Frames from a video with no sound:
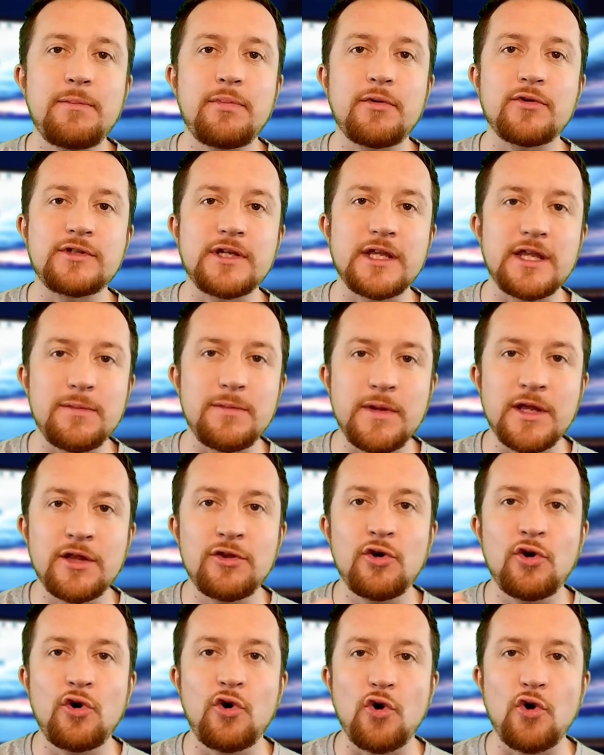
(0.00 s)
el
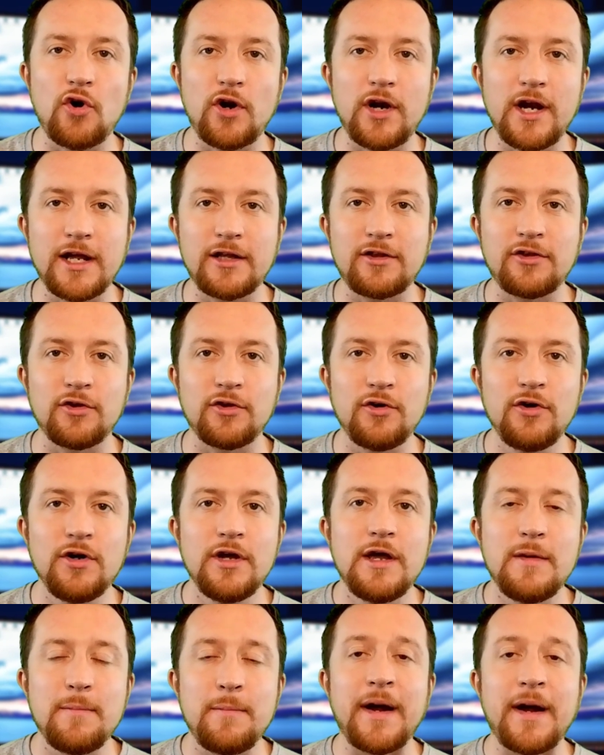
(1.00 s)
procedimiento correcto
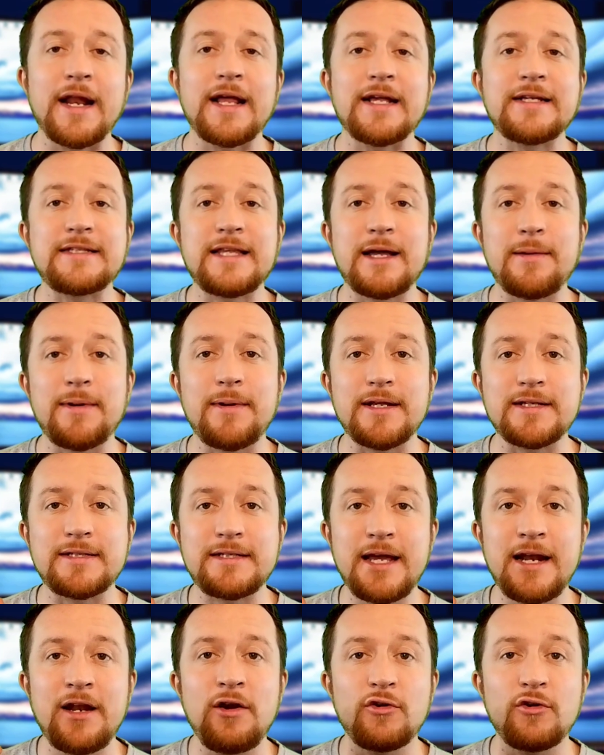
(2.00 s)
para
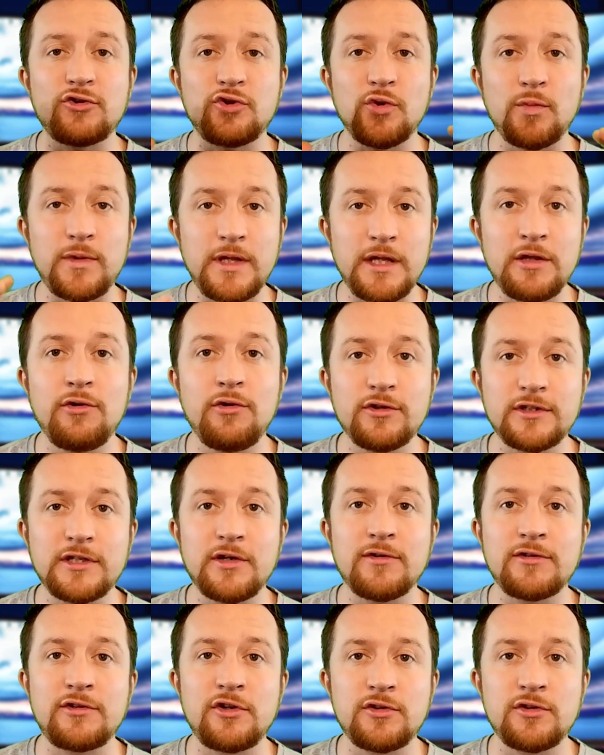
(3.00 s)
establecer los subtítulos
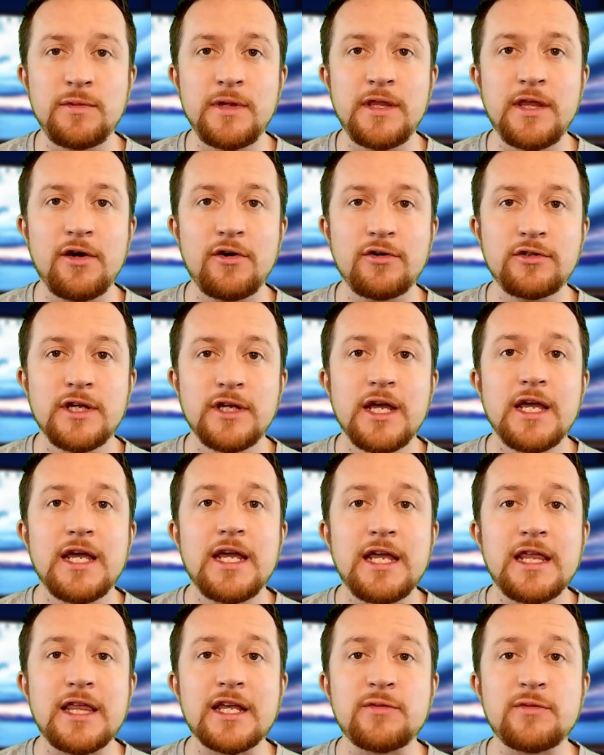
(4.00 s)
en nuestros videos
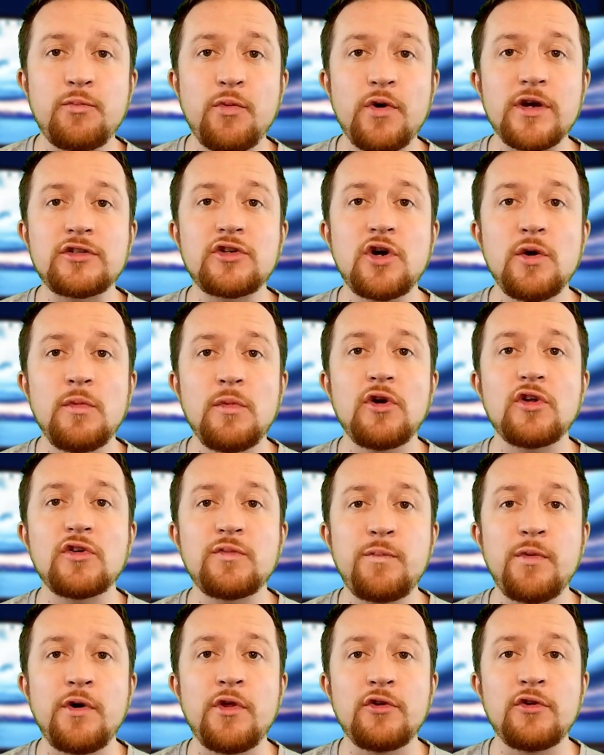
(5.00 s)
y después cómo los
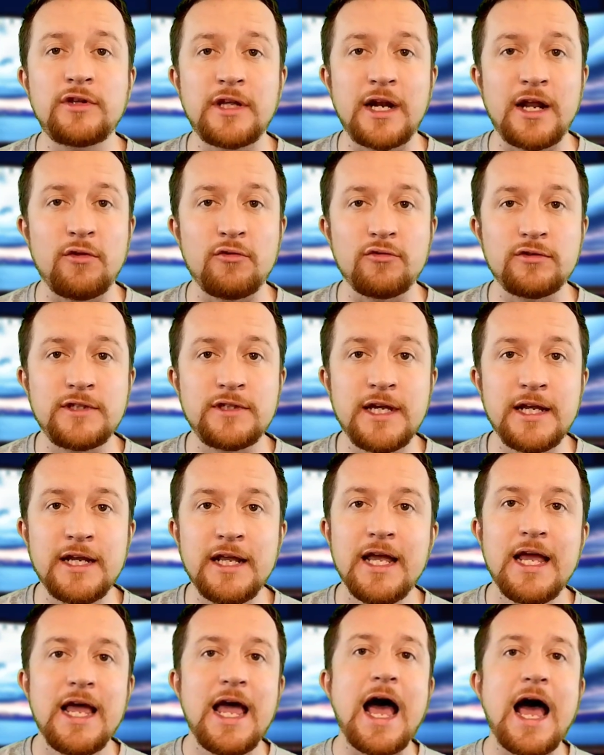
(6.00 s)
puedo
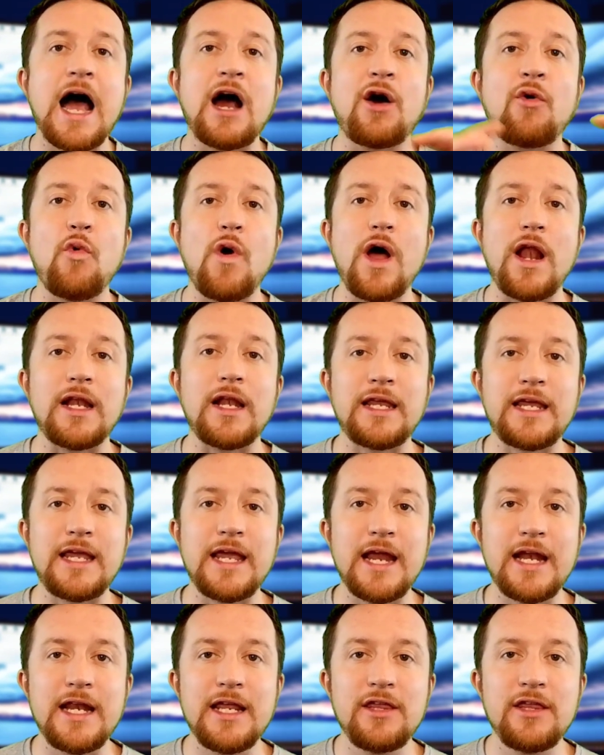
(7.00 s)
traducir a
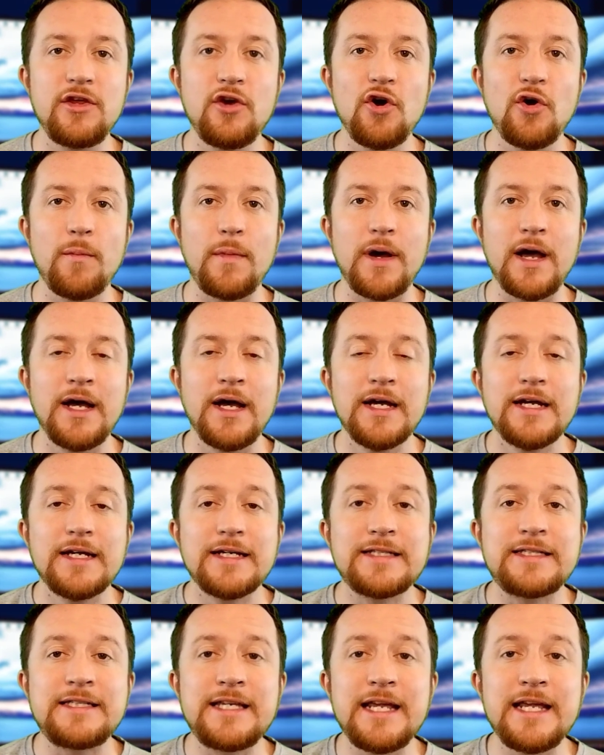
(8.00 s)
cualquier idioma
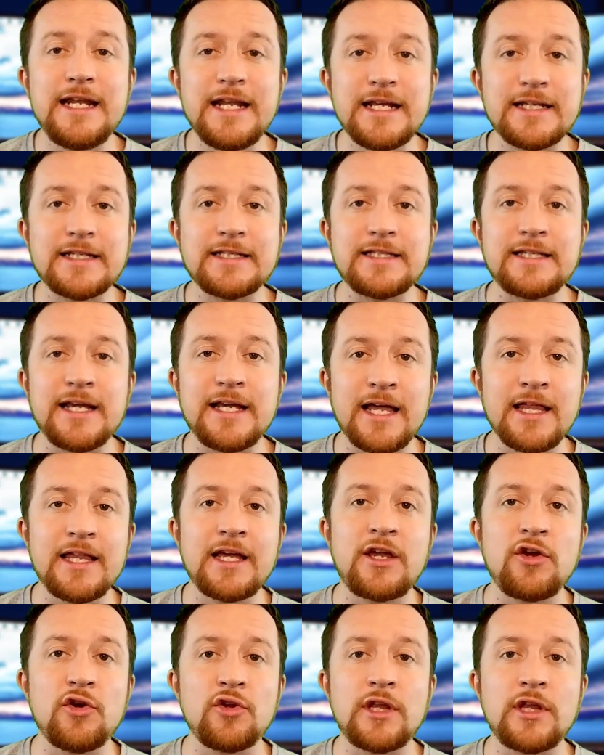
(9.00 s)
sin necesidad
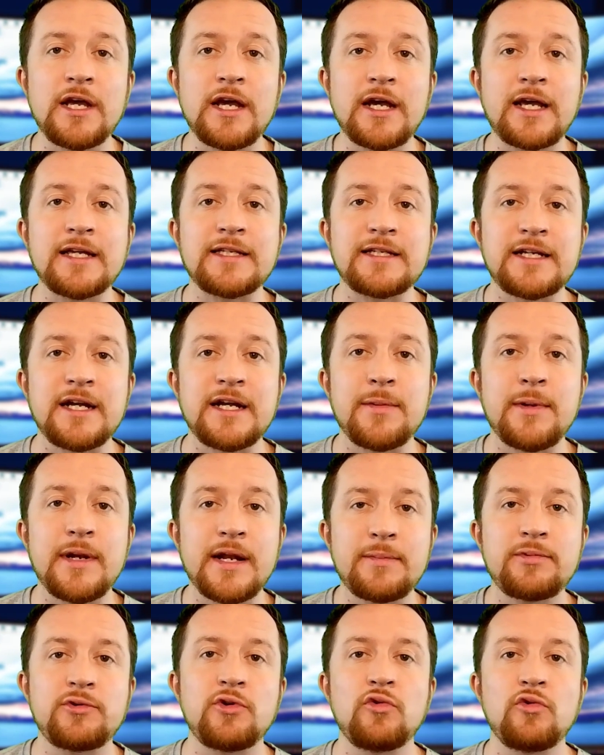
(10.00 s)
de que yo tenga que
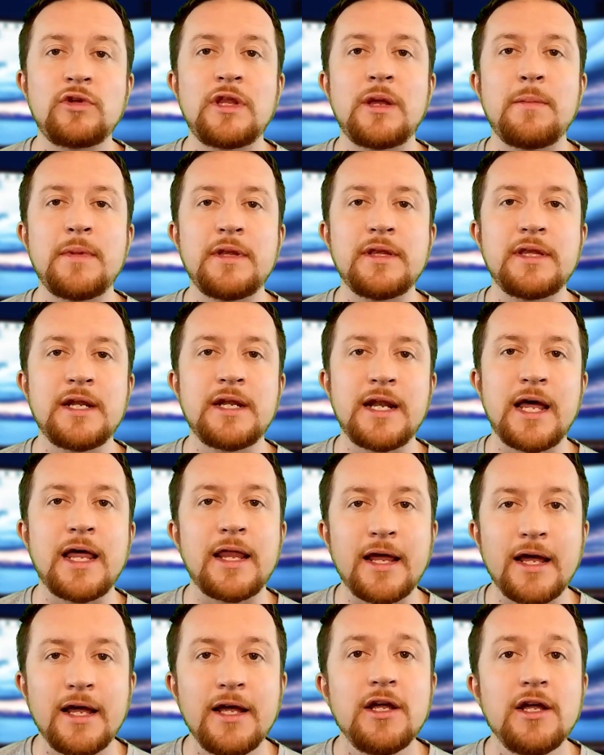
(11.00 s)
escribir absolutamente
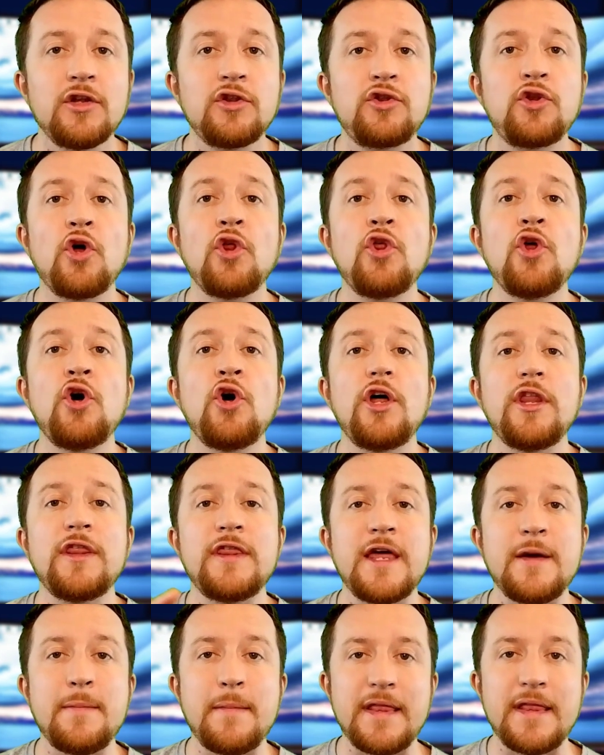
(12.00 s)
nada todo
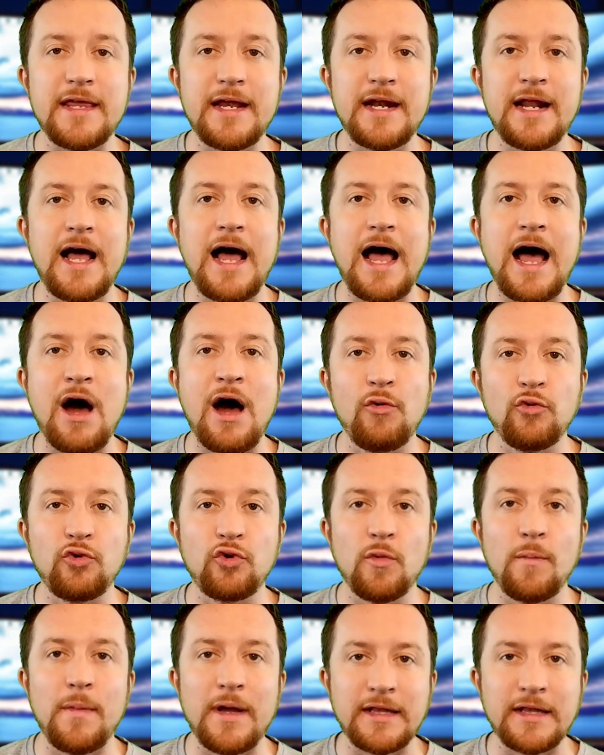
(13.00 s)
de manera
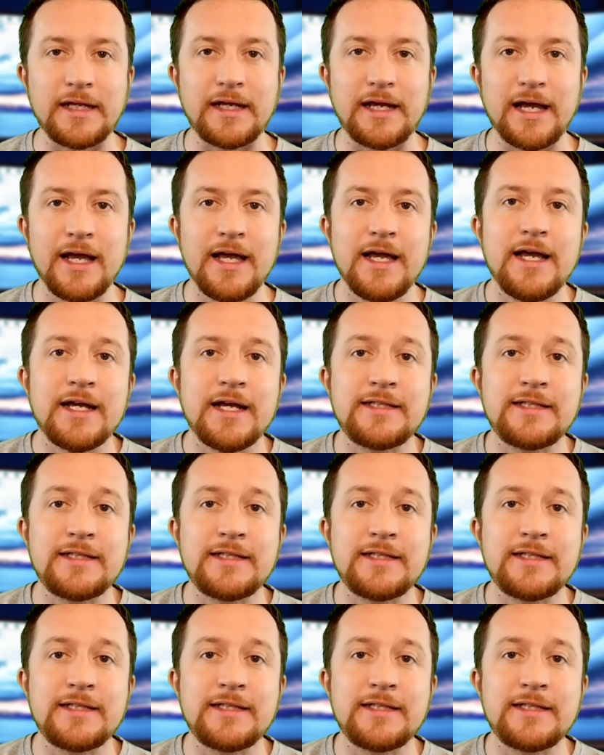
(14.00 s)
automática.